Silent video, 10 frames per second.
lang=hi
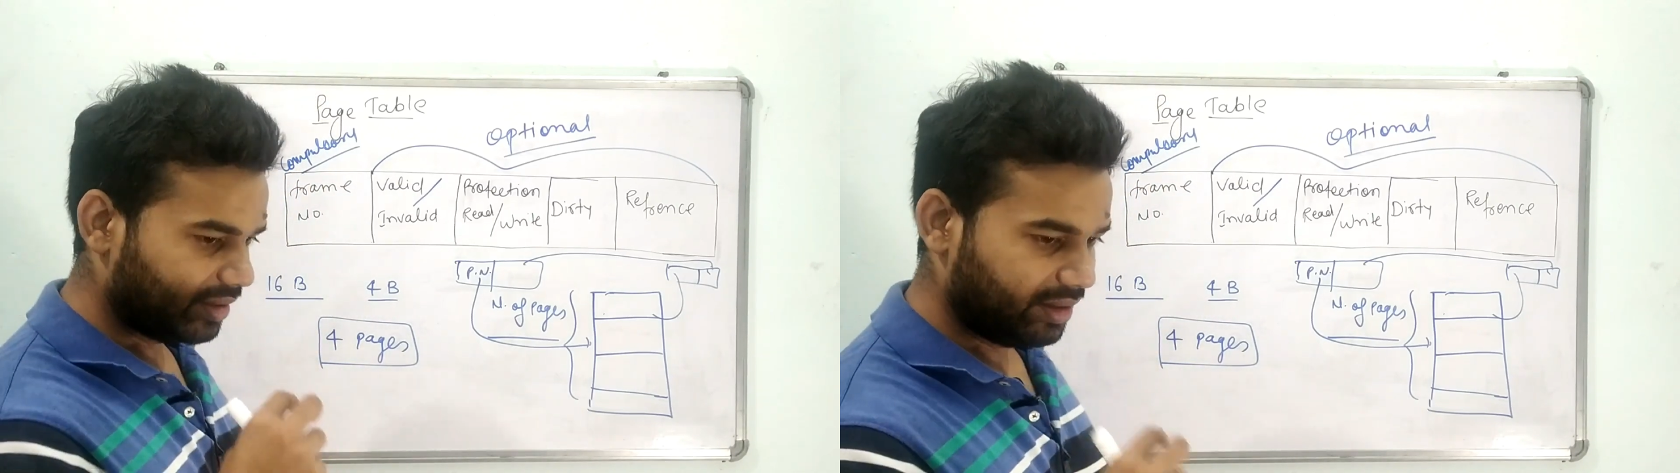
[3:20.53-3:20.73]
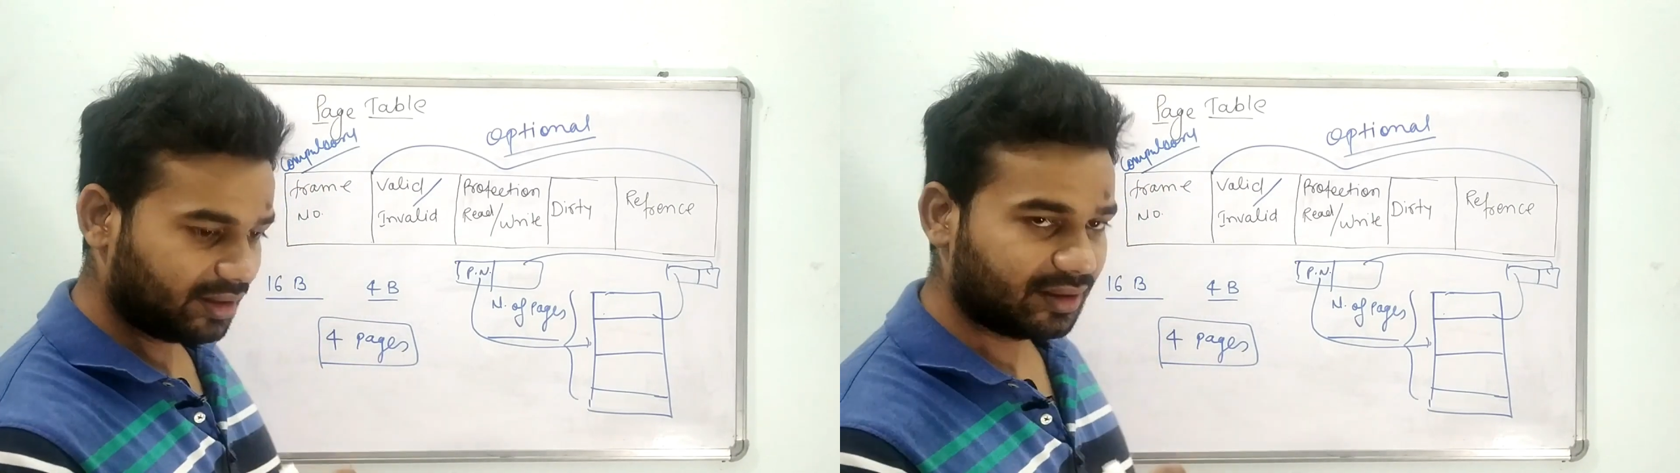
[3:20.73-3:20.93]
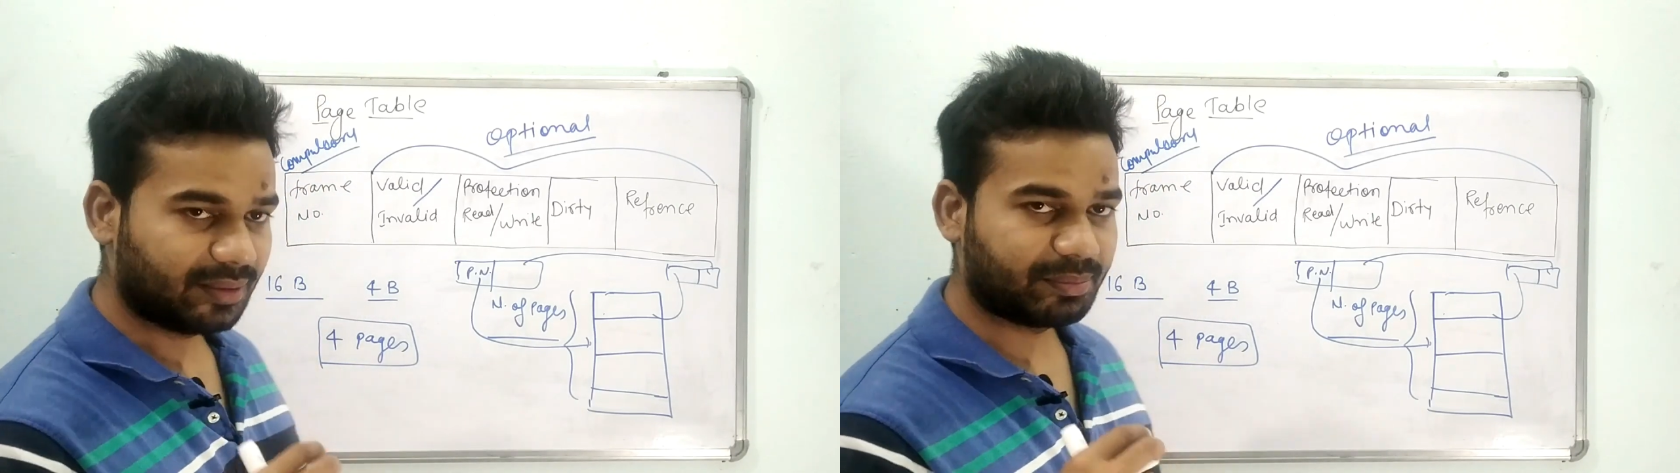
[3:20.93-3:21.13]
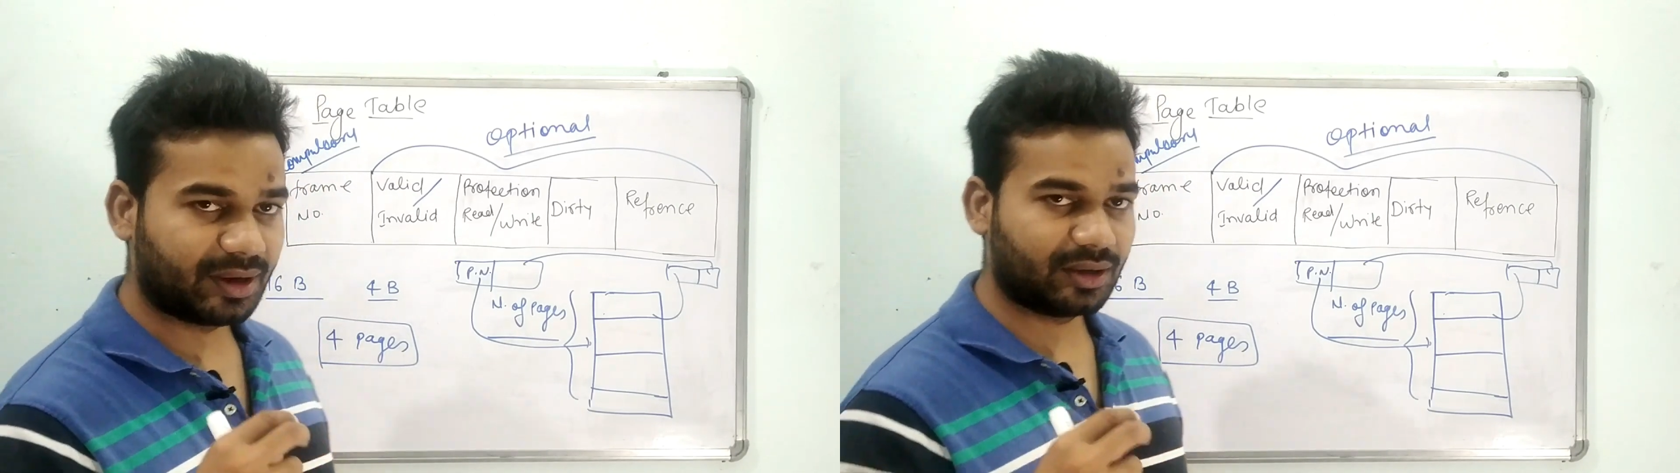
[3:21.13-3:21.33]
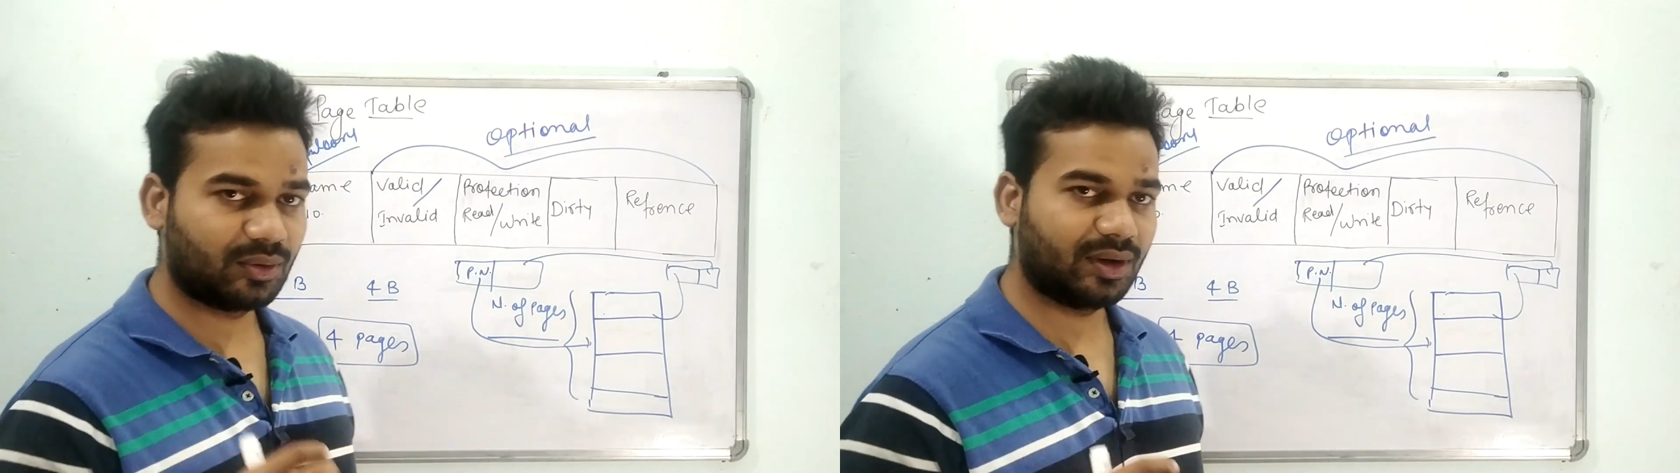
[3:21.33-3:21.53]
एक
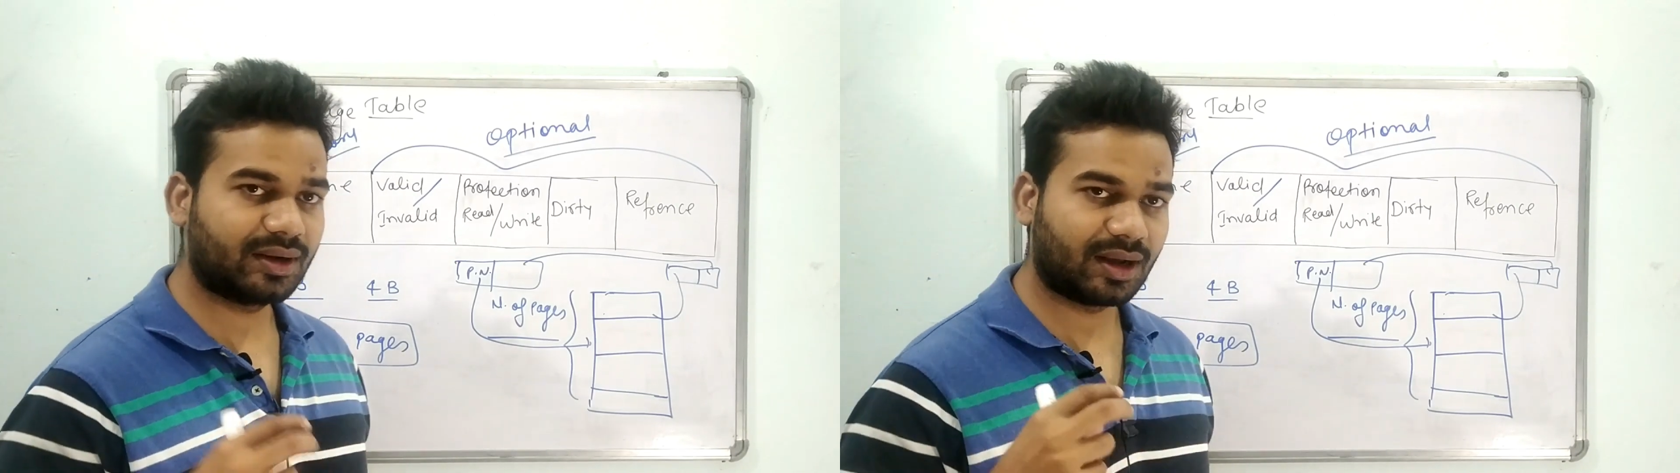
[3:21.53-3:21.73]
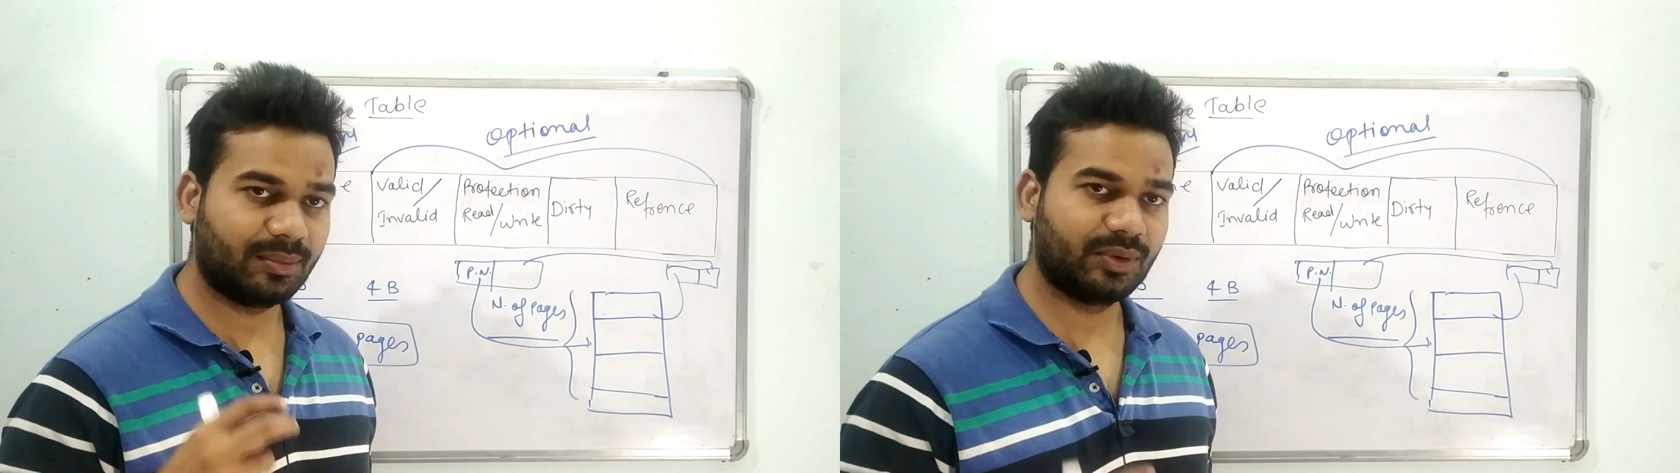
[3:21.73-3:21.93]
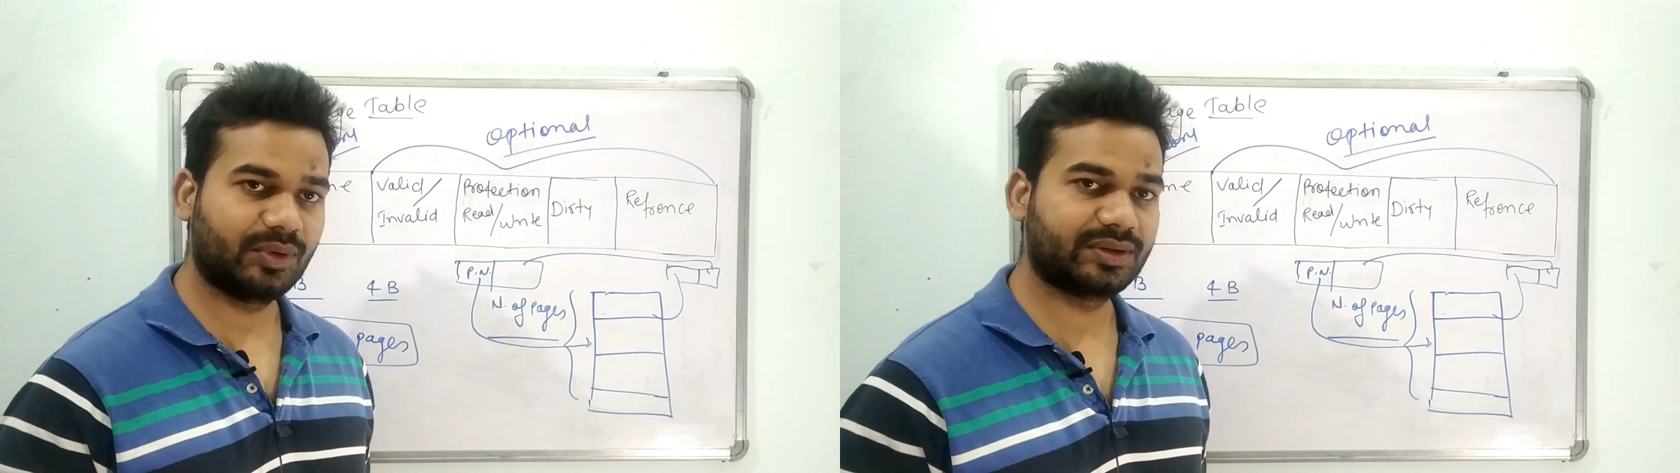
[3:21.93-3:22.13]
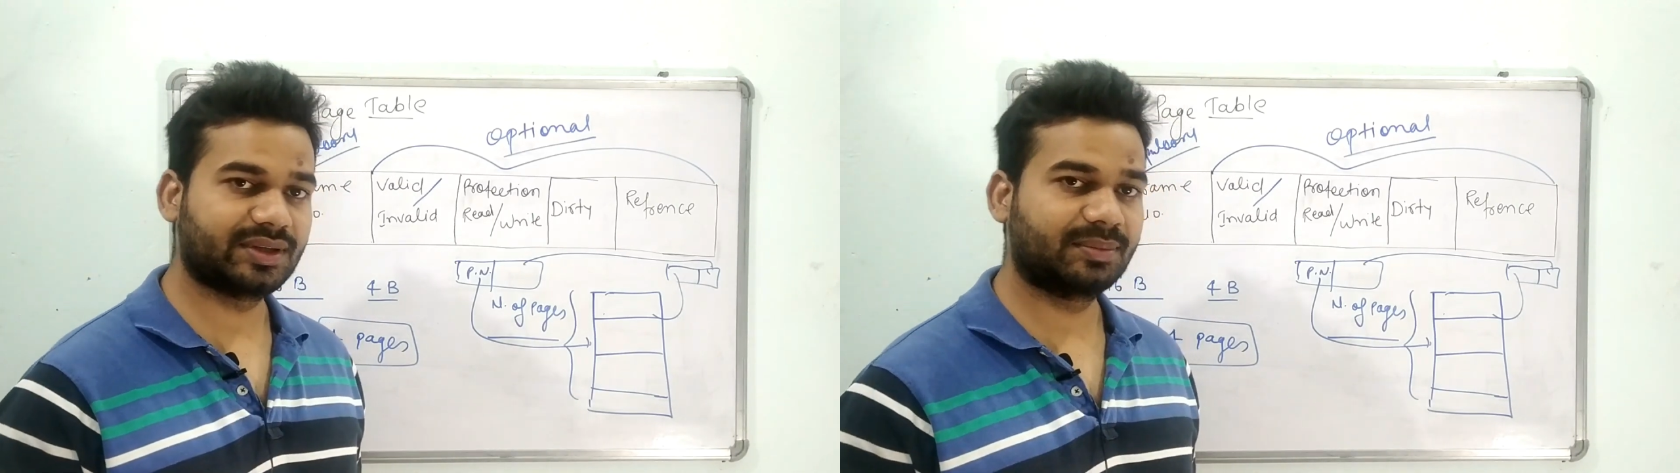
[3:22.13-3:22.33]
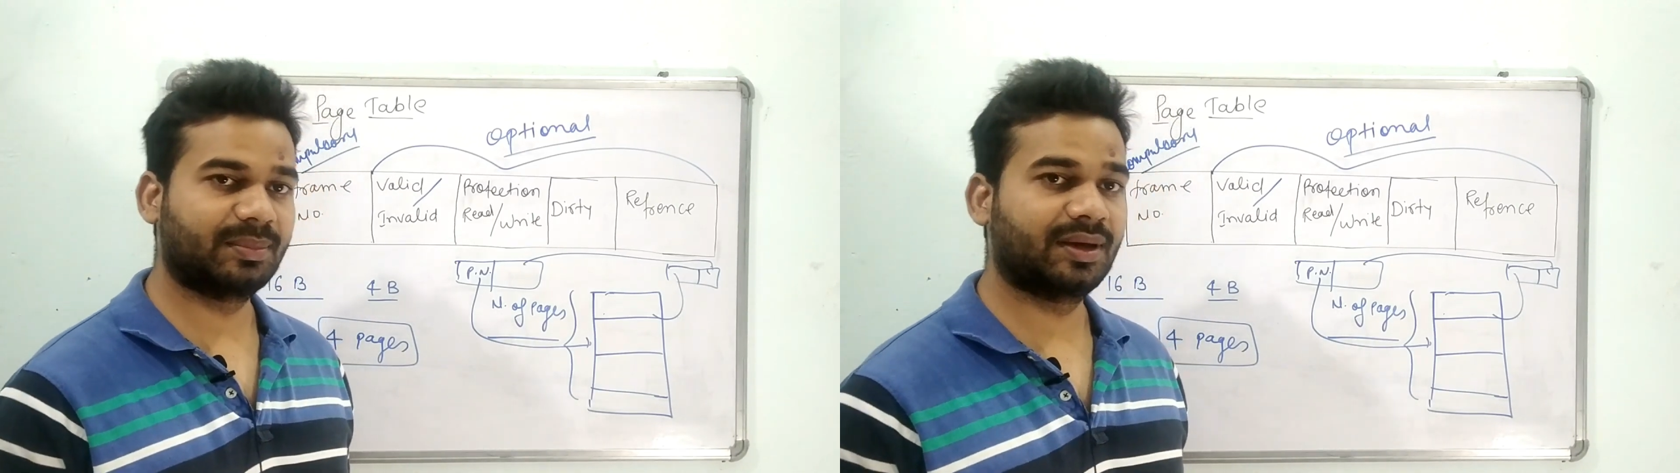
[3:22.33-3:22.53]
पर्टिकुलर टाइम
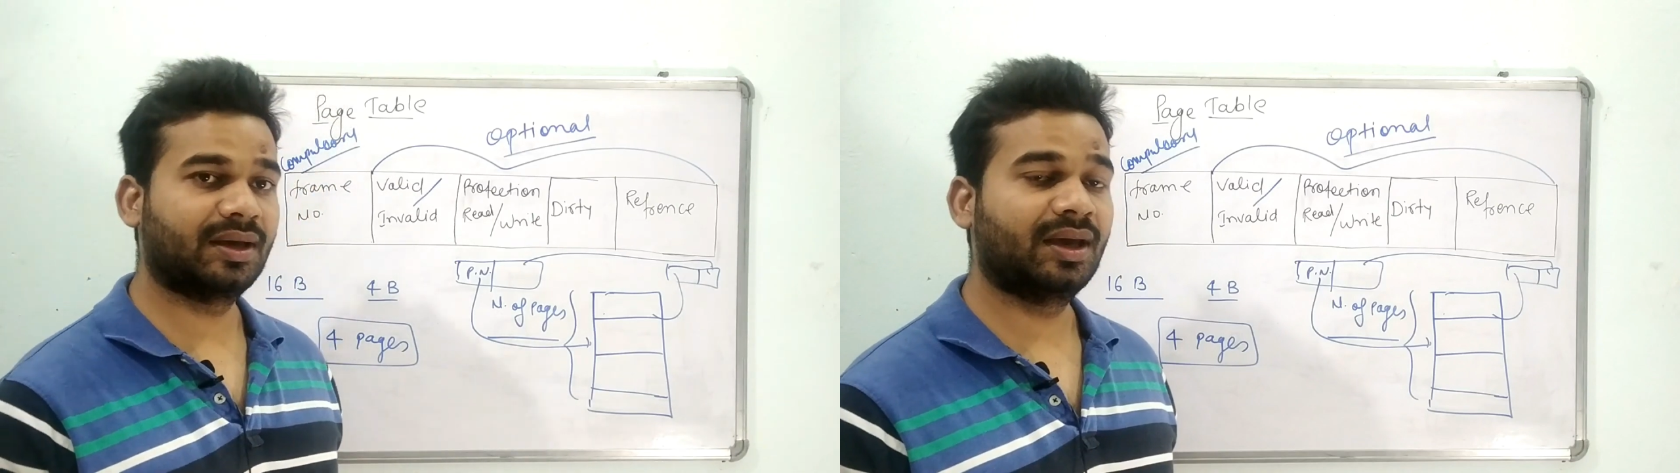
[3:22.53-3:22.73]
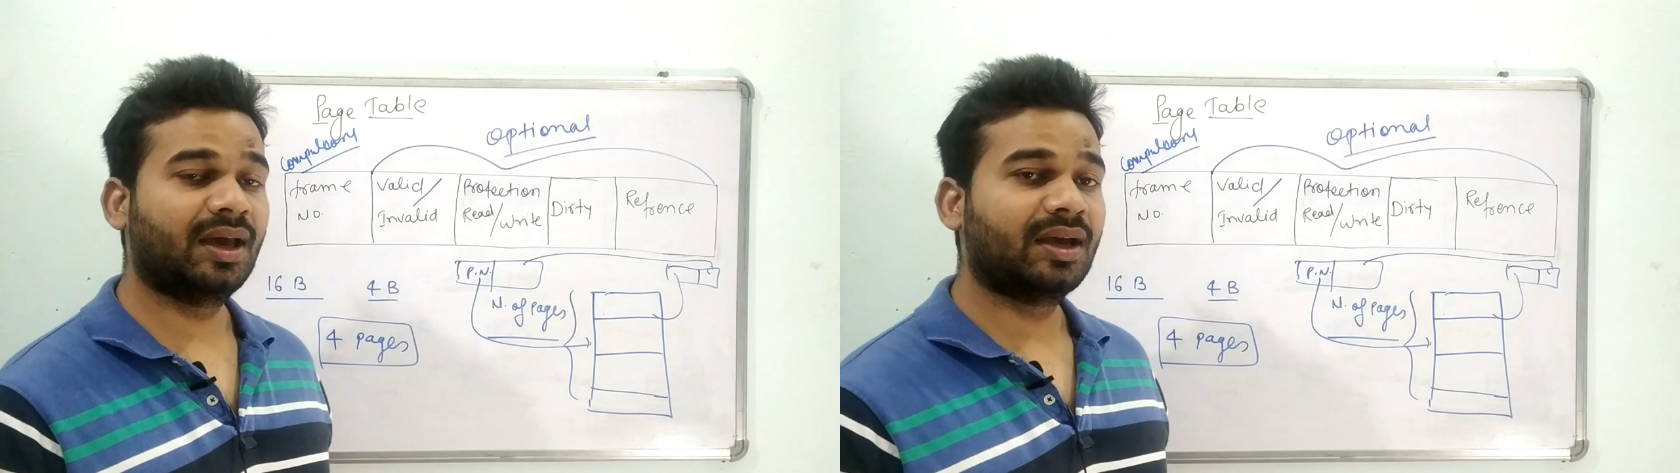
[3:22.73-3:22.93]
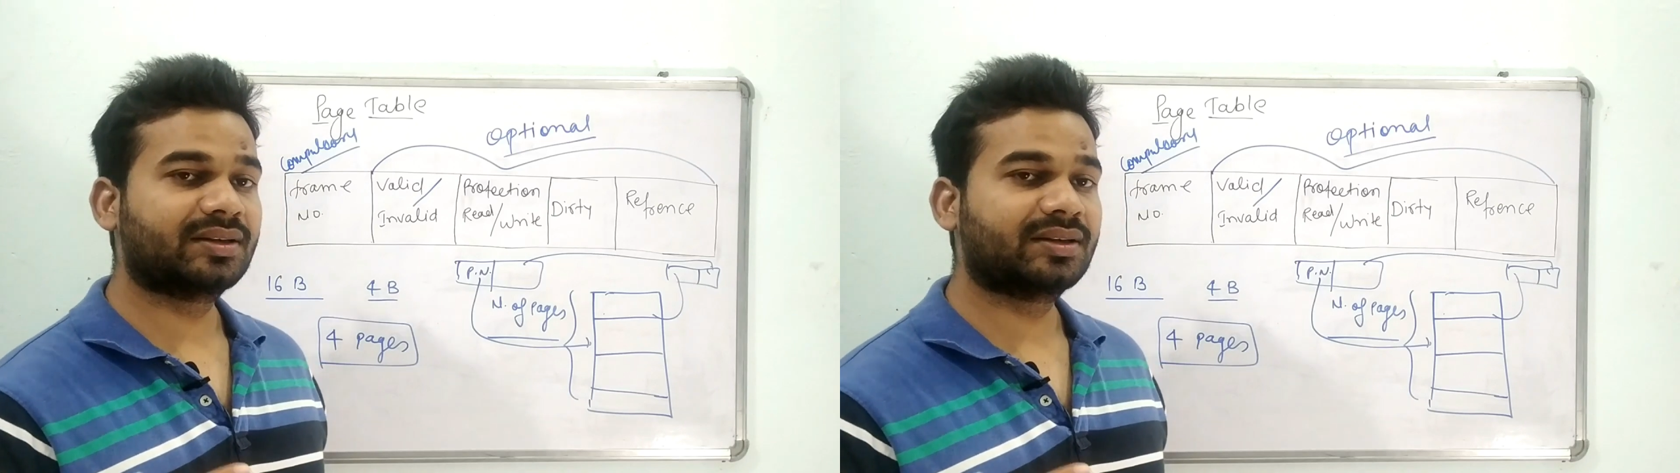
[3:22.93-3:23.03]
ड्यूरेशन में